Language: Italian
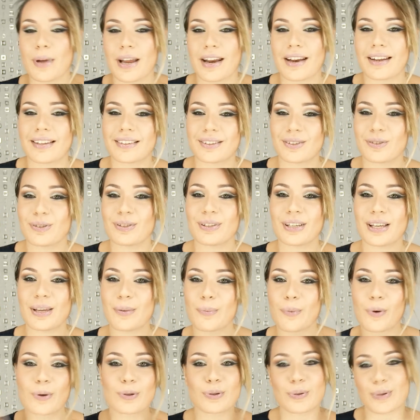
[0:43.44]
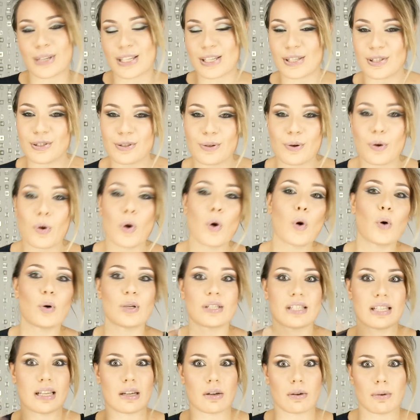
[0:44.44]
per, trucchi molto
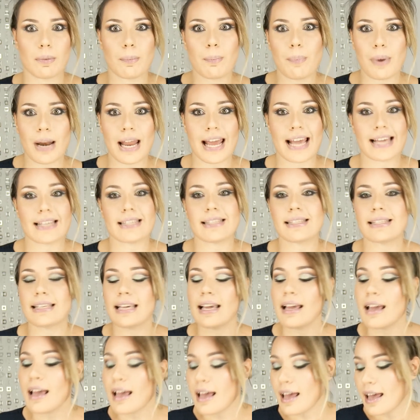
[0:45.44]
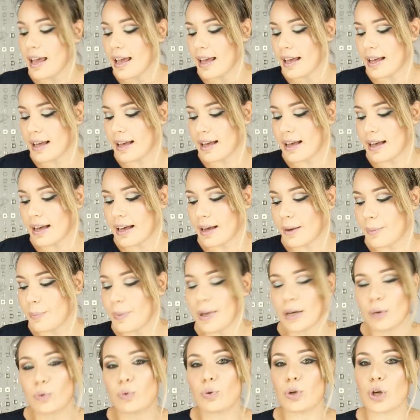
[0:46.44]
estrosi, complessi eh,
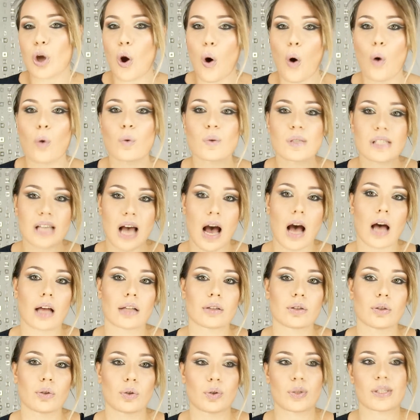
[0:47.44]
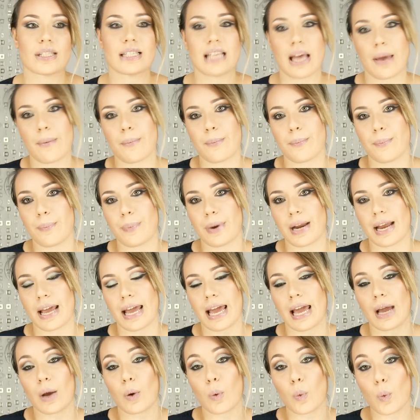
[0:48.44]
per cui ho usato
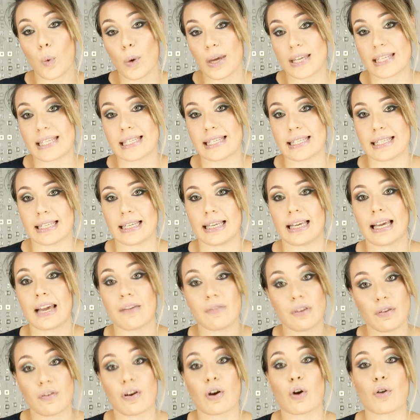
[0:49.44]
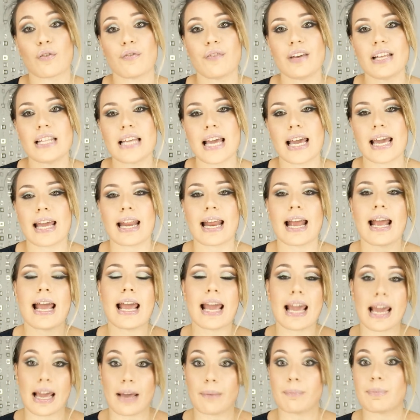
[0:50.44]
sempre questi che vi farò vedere
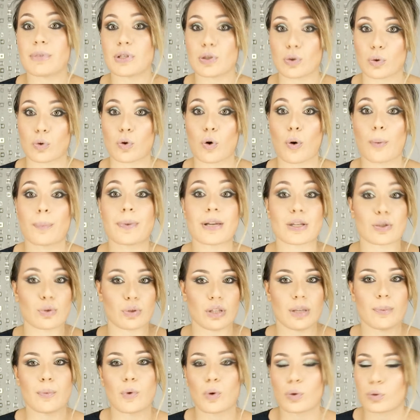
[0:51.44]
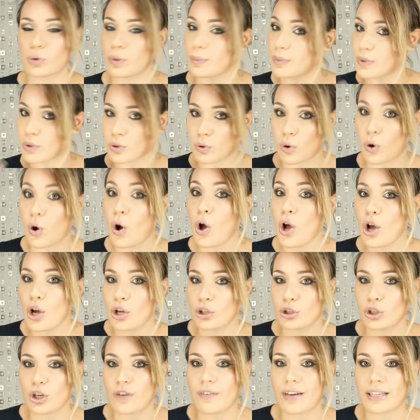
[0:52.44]
e mi sono piaciuti molto, mi sono
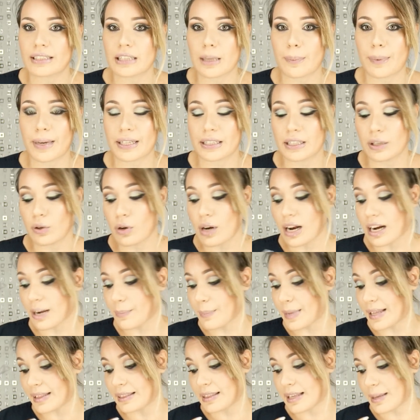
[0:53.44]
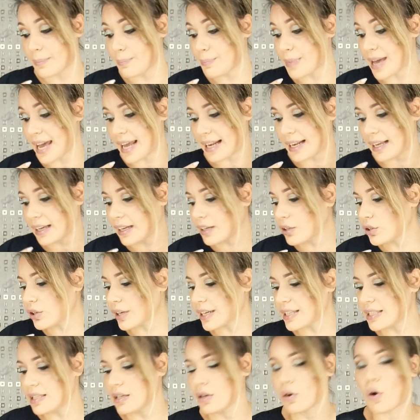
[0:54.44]
trovata particolarmente bene credo
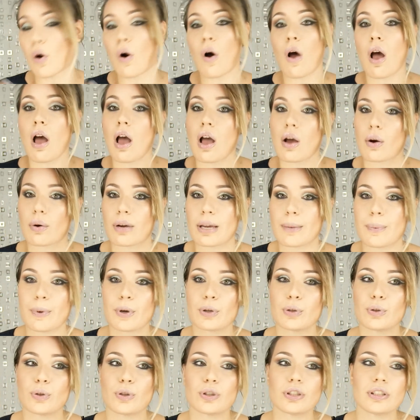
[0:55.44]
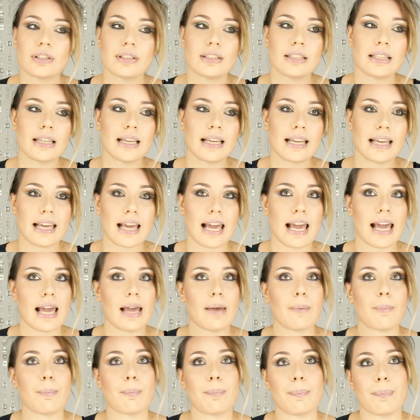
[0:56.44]
che siano quei prodotti
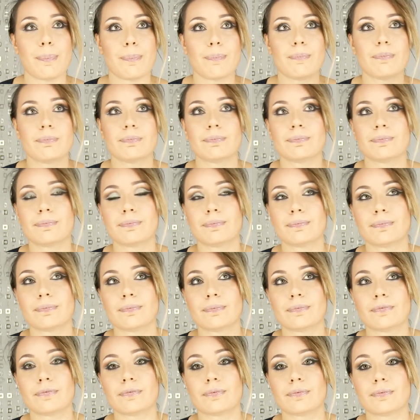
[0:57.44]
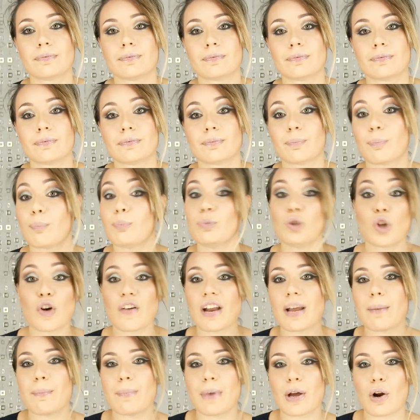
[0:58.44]
che Mm,
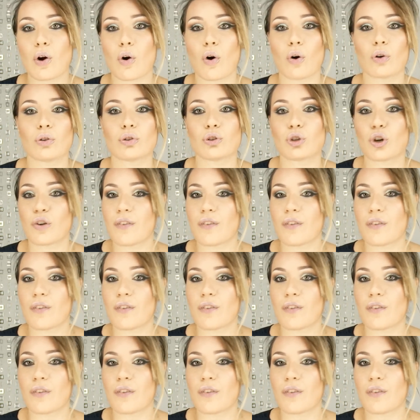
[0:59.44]
dovrebbero